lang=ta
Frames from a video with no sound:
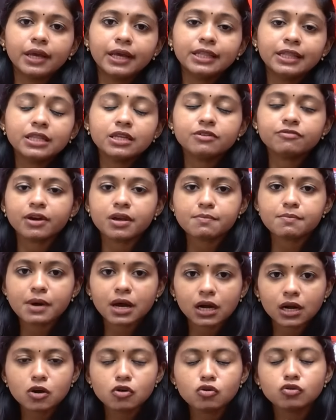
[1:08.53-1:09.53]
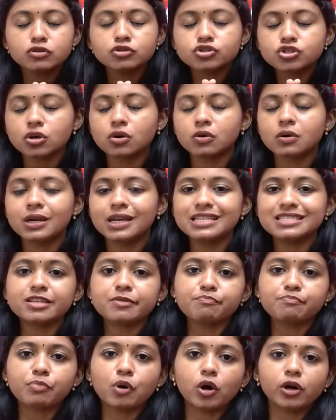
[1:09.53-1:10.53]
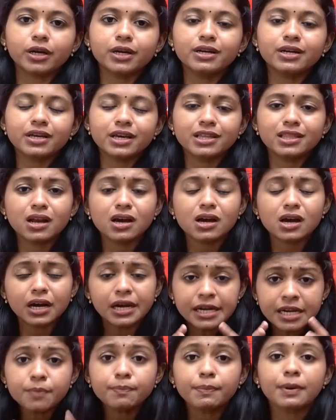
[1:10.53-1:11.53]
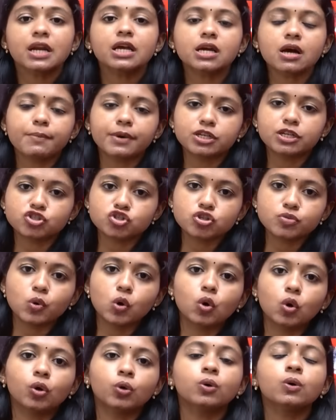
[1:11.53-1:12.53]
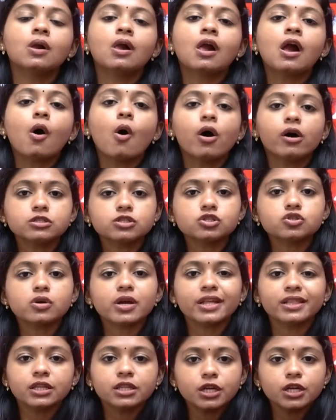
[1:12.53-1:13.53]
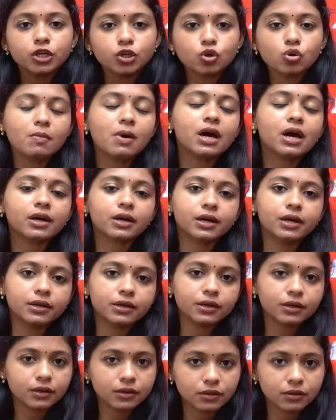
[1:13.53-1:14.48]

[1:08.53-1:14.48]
எந்த ஃபைவ் மார்க்லாம் கொஞ்சம் லெஸ் இம்பார்ட்டண்ட் இதெல்லாம் கண்டிப்பாக நீங்கள் படிச்சுட்டு போகணும் ஆல்சோ எந்தெந்த டூ மார்க் அண்ட்